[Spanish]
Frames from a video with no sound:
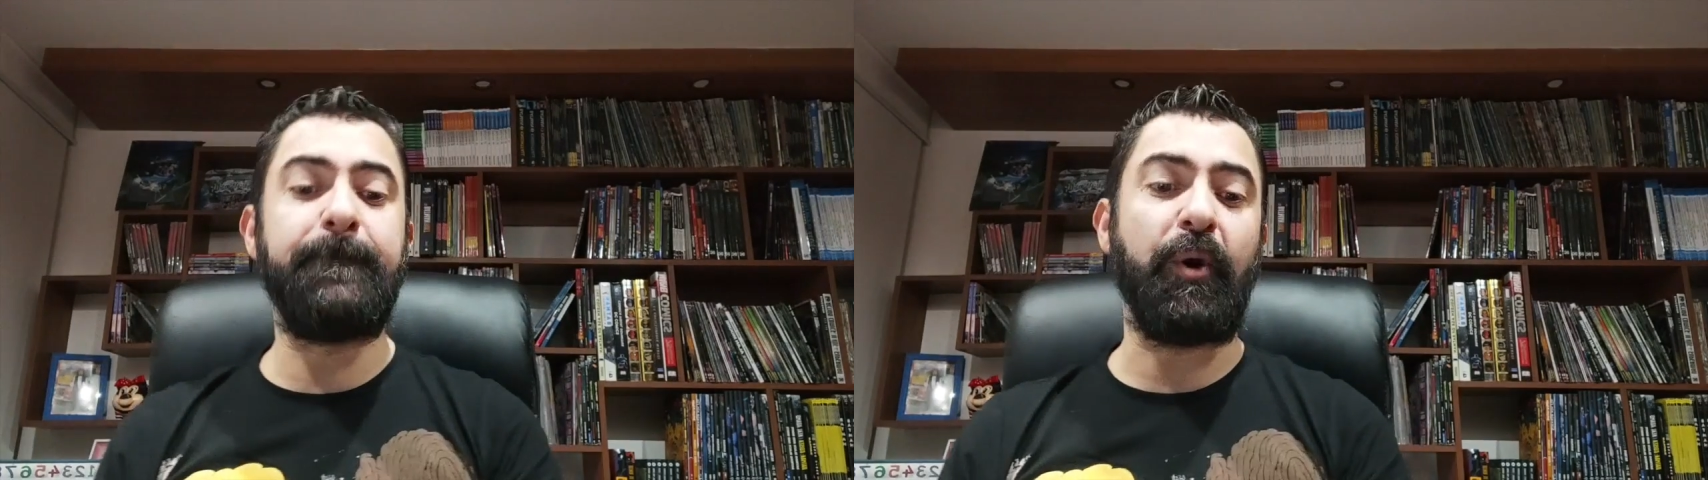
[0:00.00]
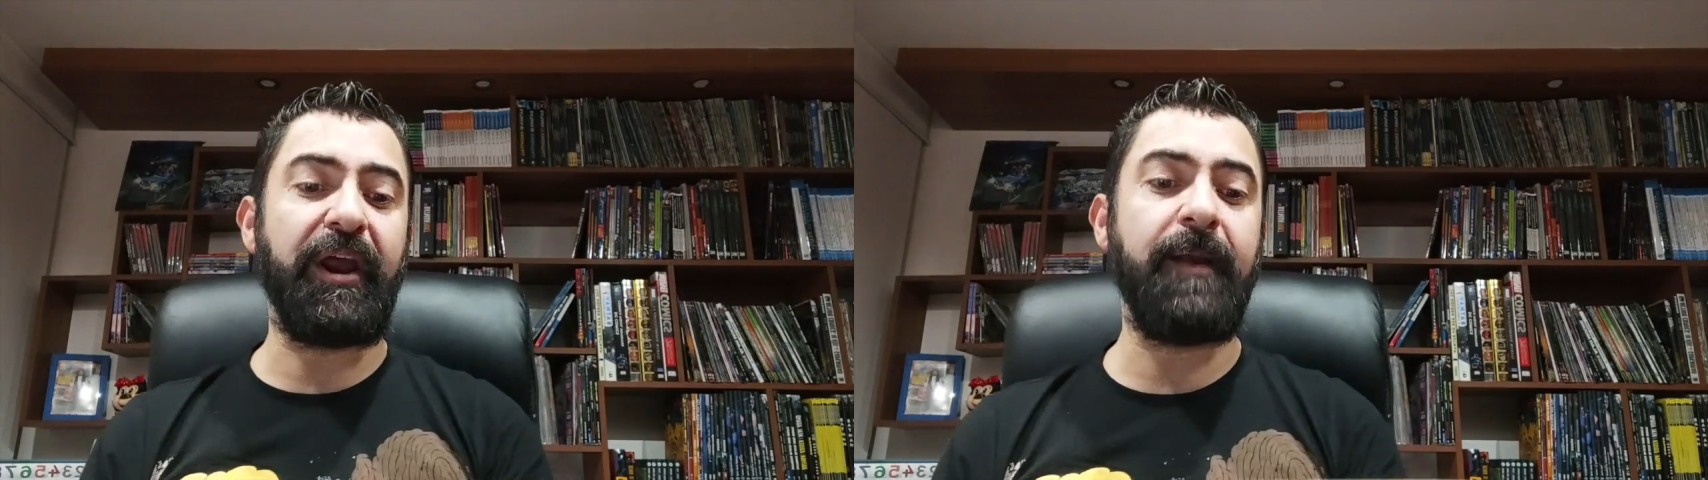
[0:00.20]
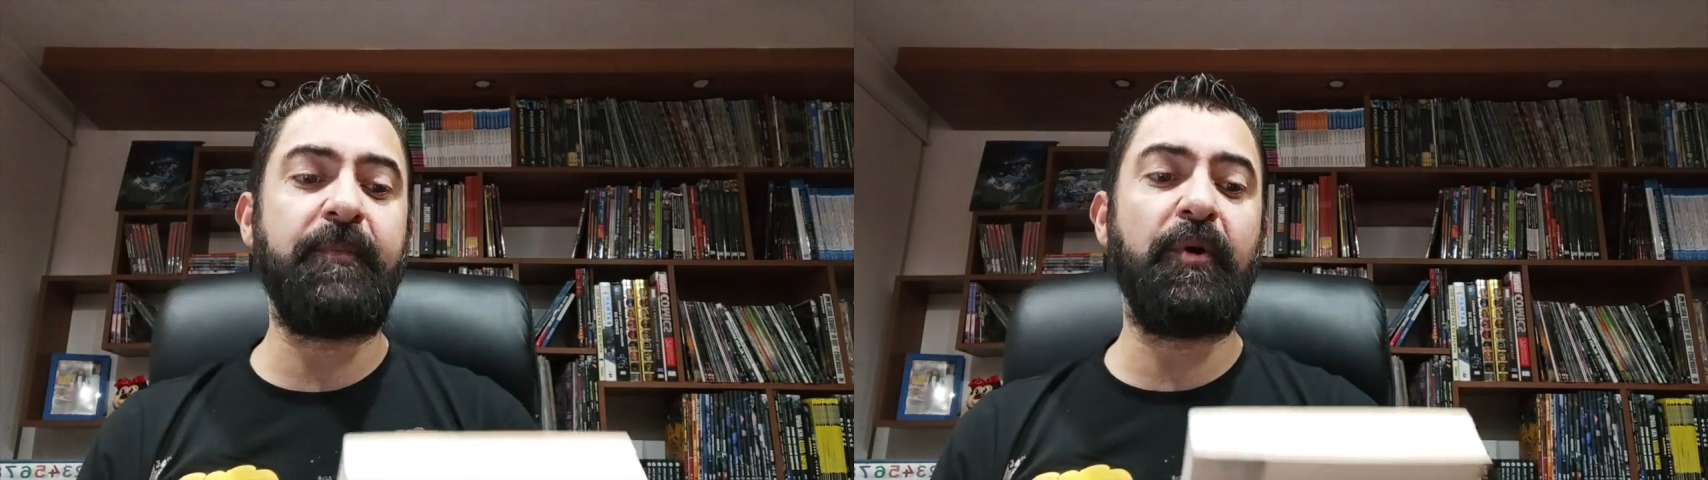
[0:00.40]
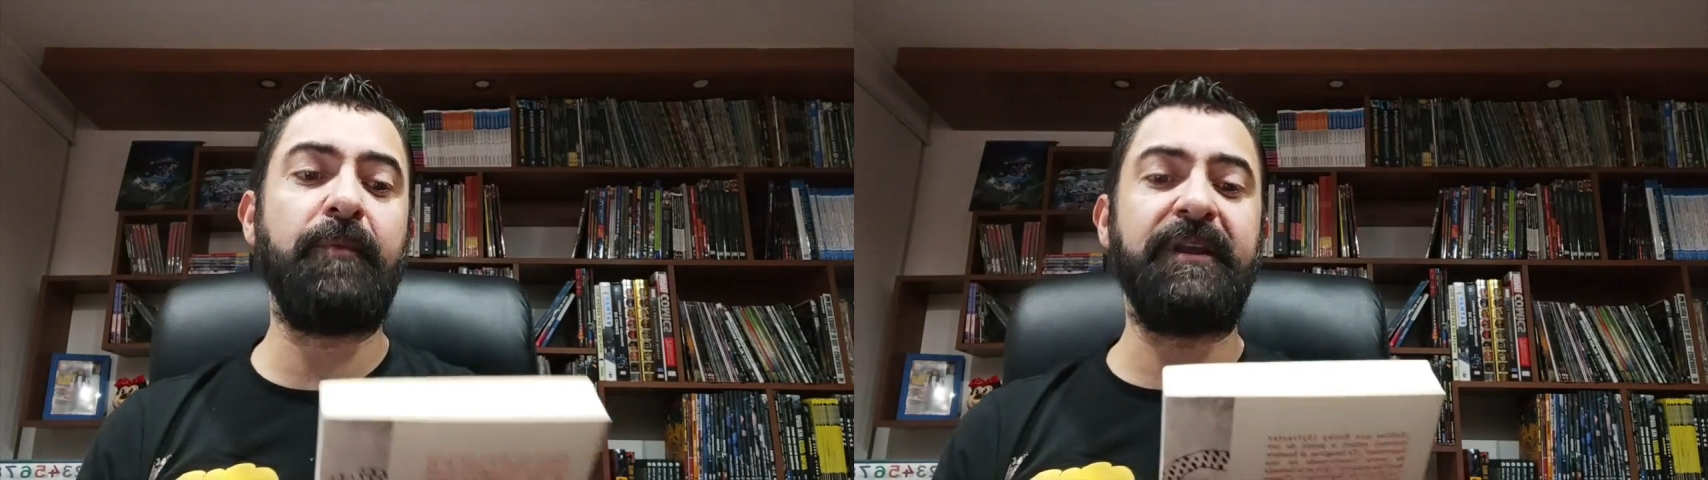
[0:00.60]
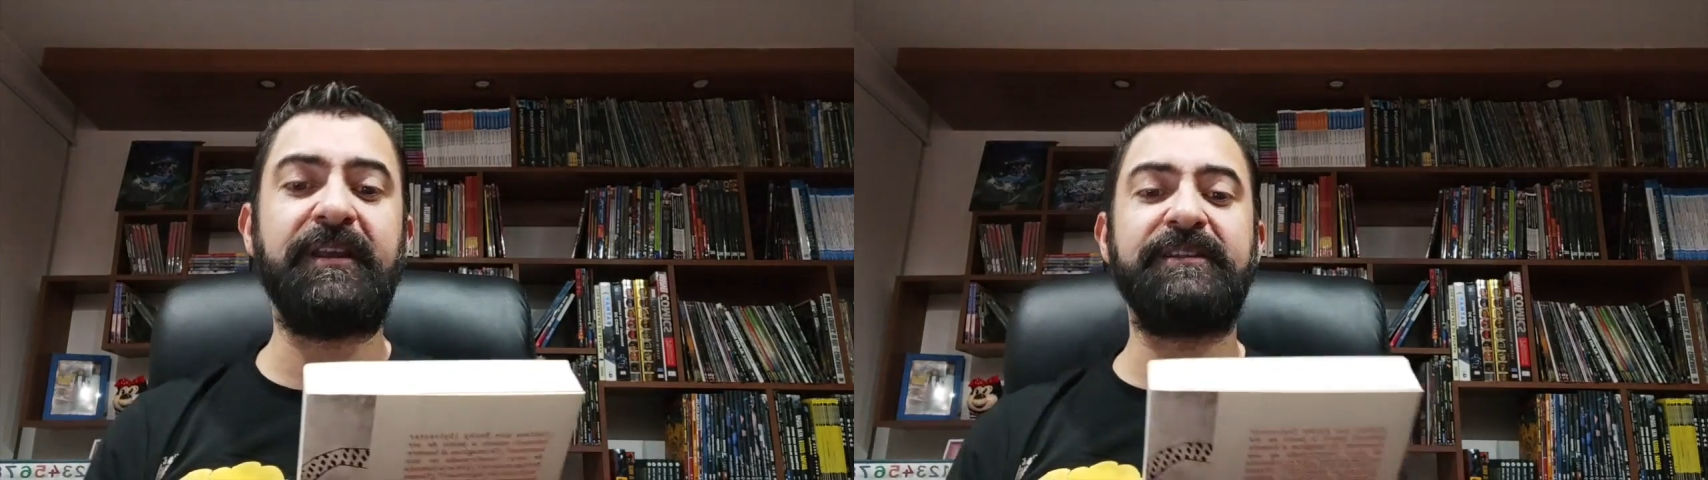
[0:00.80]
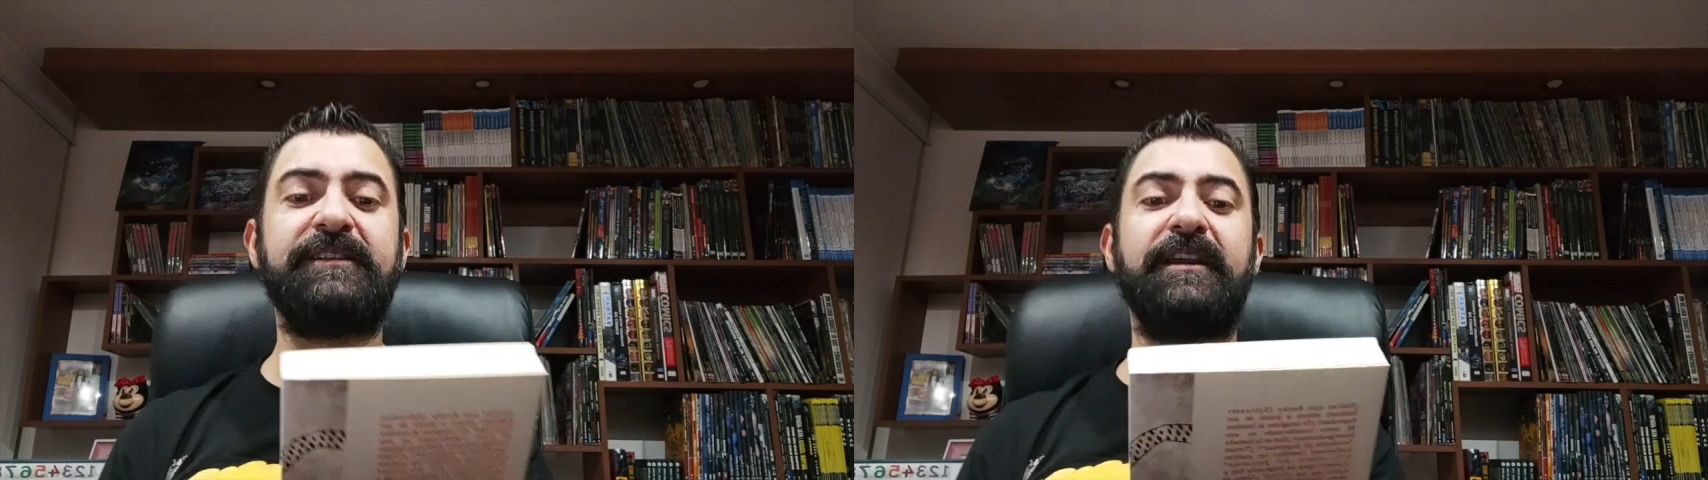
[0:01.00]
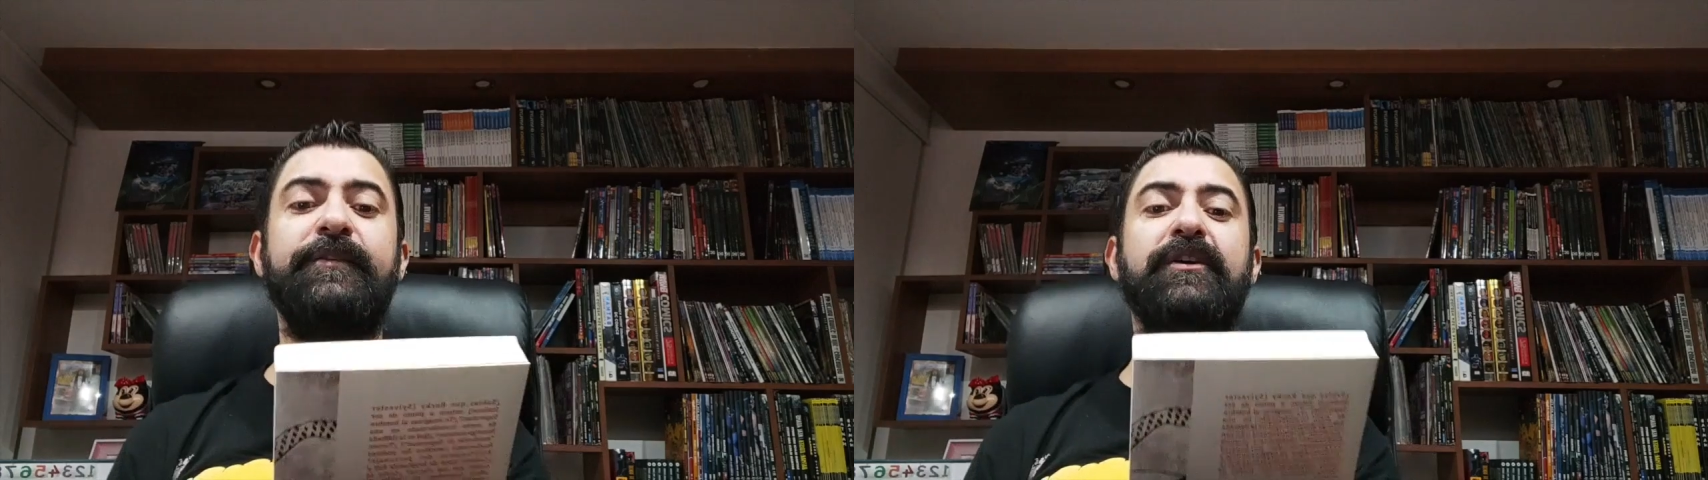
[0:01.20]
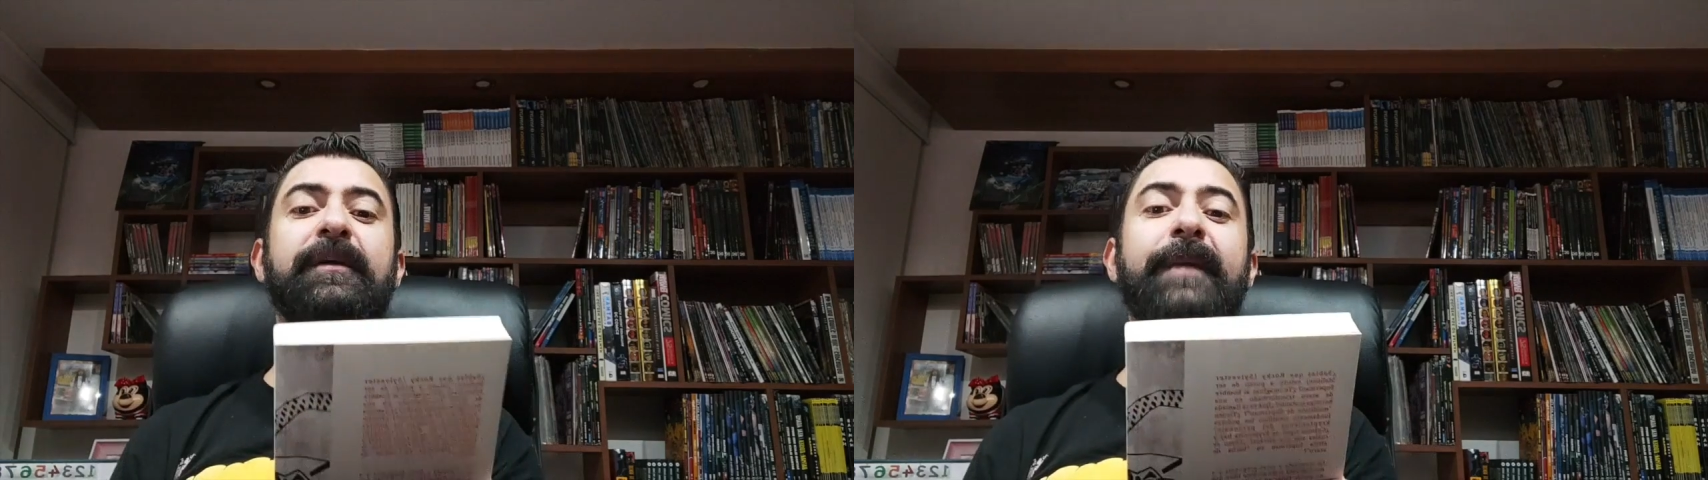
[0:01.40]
por ejemplo, miren este libro que